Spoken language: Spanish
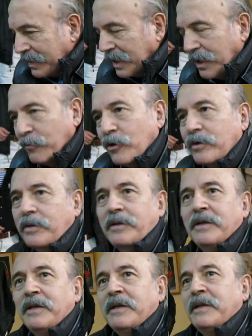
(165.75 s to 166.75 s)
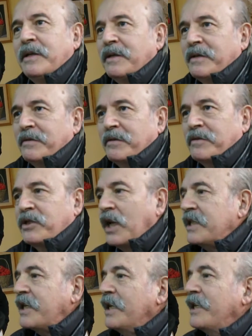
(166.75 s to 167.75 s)
digamos,
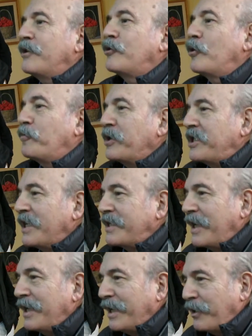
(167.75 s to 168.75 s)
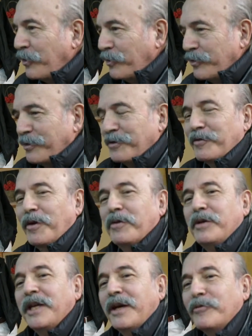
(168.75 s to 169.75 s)
chalchaleros o prechalchaleros, ¿no? no
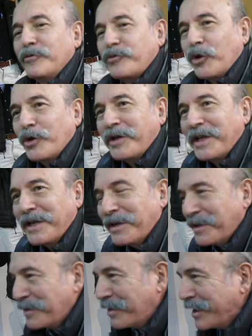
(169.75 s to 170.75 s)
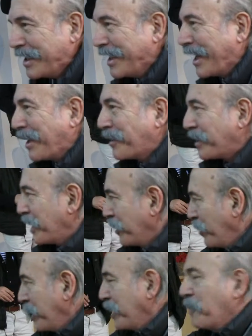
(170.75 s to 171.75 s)
había un toque Liliana
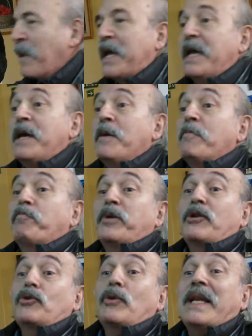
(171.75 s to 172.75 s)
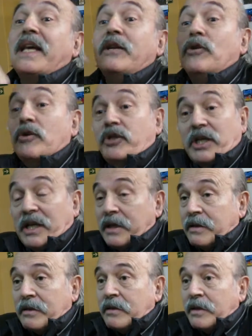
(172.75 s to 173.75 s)
Herrero ahí. Pero yo la noche
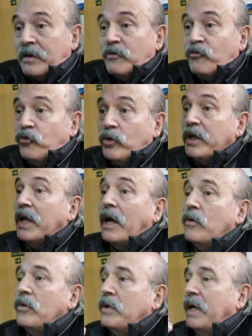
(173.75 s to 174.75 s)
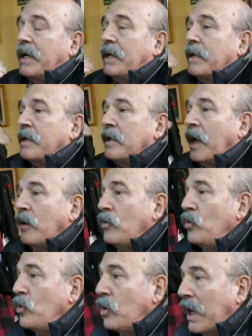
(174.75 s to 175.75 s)
fui a, una, a
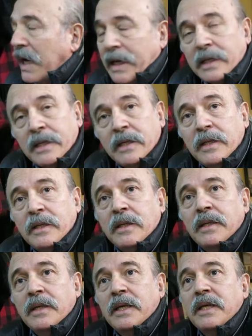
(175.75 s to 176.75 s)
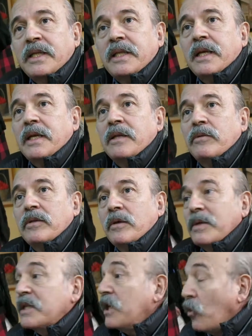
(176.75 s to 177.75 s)
un lugar este, donde
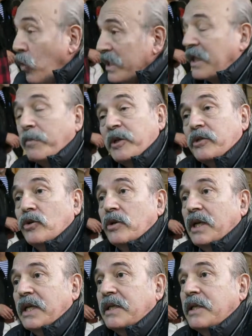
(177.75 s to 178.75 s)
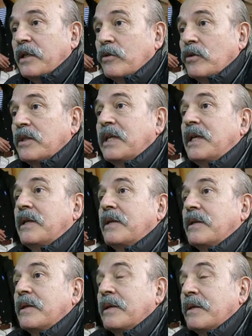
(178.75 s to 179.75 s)
había 50 personas y donde
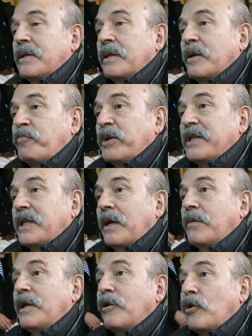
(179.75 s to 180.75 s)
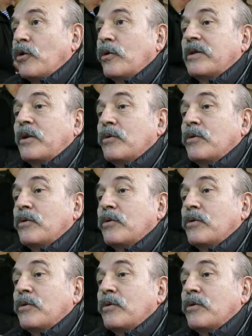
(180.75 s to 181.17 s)
eh, se expresaba el rock de